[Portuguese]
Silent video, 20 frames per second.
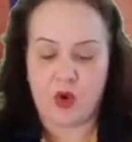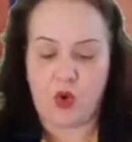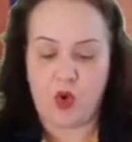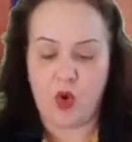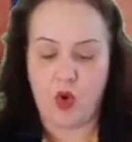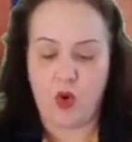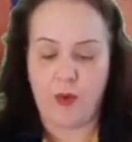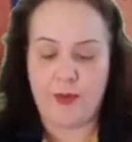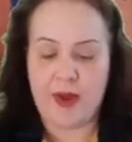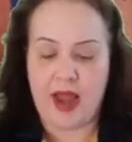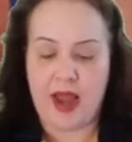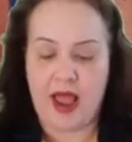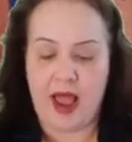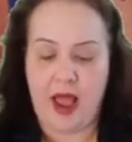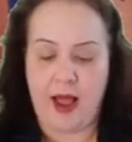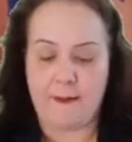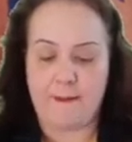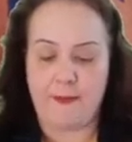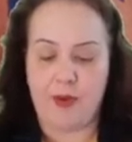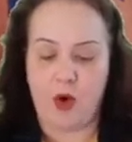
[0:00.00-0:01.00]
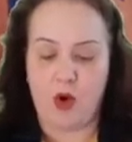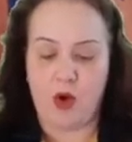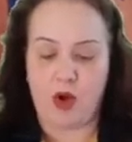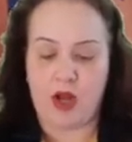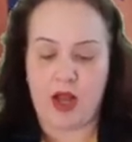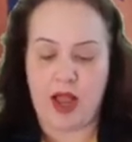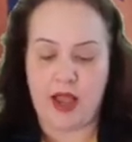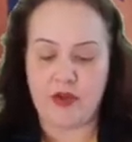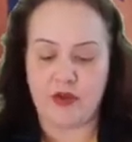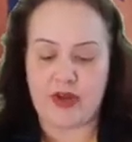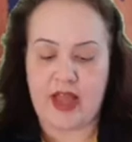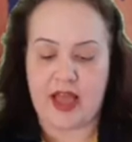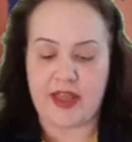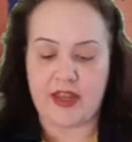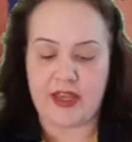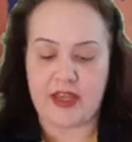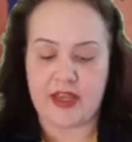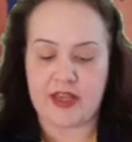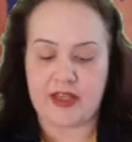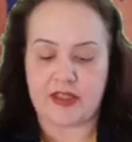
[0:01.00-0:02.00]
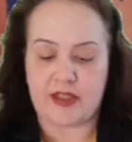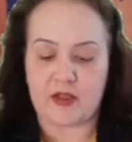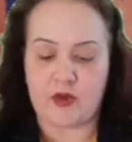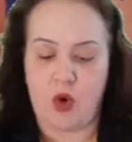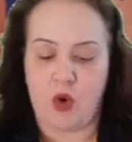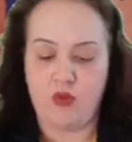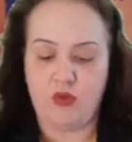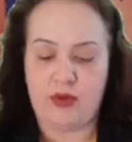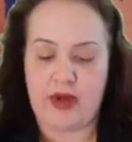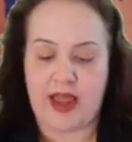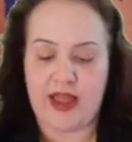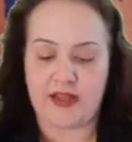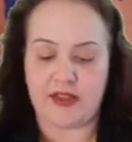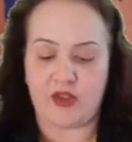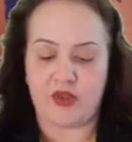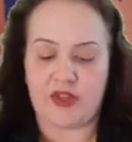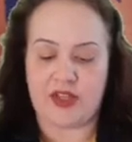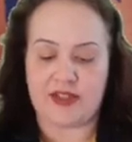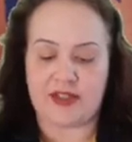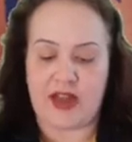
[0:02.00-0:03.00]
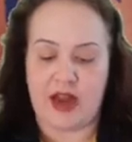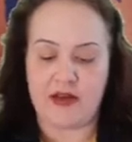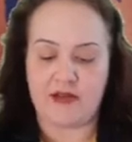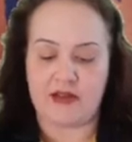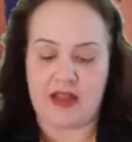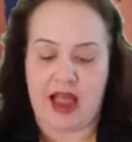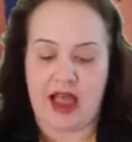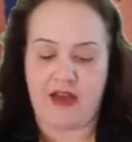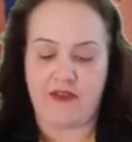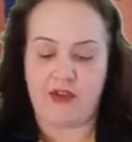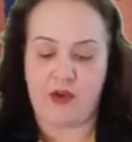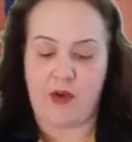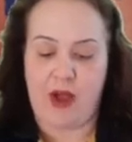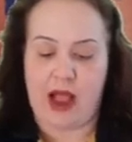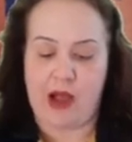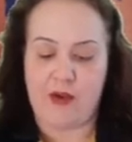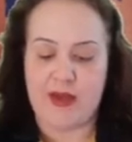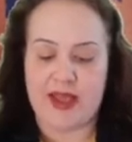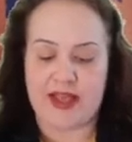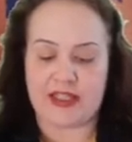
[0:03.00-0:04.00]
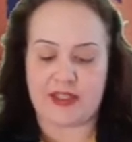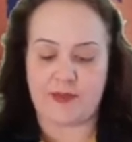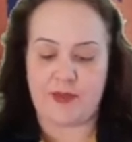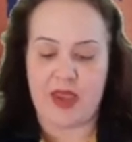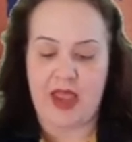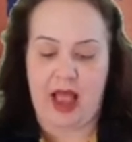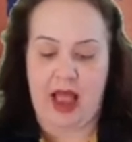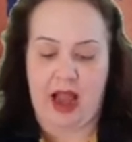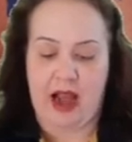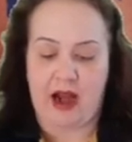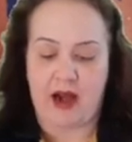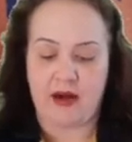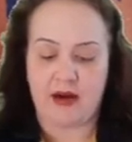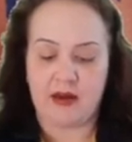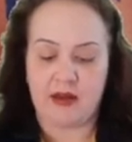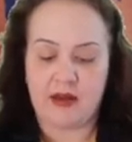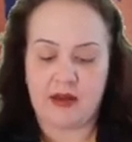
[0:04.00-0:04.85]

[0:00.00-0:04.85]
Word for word: Cubra a boca e o nariz com um lenço descartável ao espirrar.